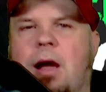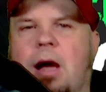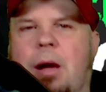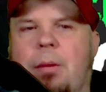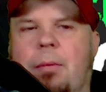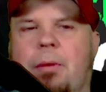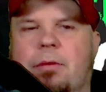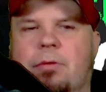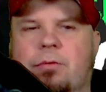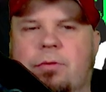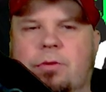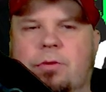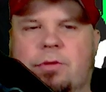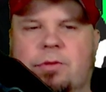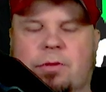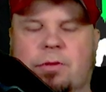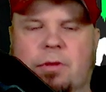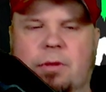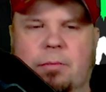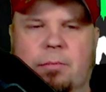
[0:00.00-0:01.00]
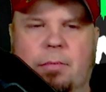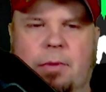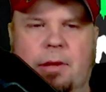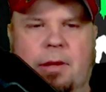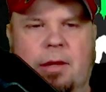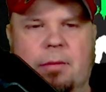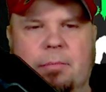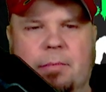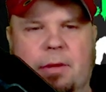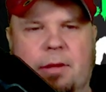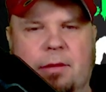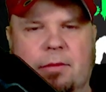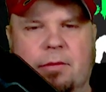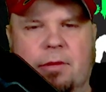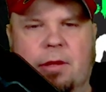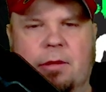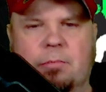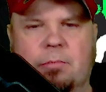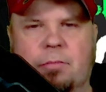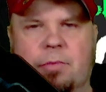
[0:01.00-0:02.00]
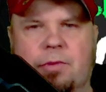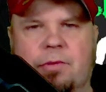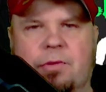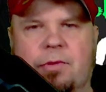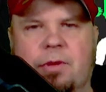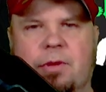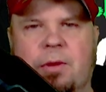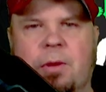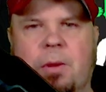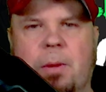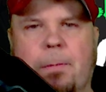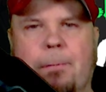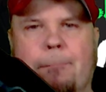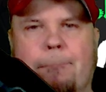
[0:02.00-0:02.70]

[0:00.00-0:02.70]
Aber gut, dann hat man das halt ein bisschen